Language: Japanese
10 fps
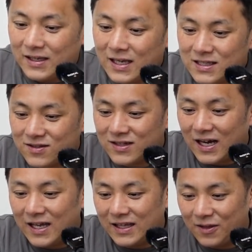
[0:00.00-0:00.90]
安く
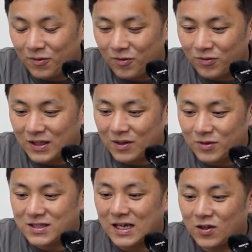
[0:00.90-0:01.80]
買えて喜んだの
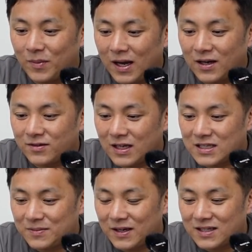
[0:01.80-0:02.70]
もつかの間、
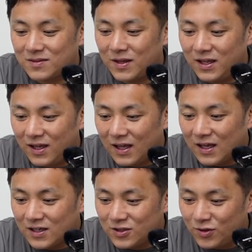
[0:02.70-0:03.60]
クラッチ板が滑り、
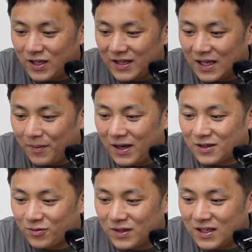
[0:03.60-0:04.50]
修理代7万が
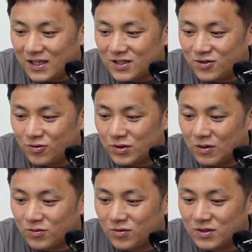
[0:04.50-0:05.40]
飛んでいき、中古車
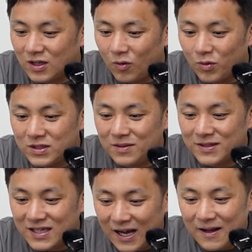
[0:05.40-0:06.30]
の恐ろしさを思い知りました。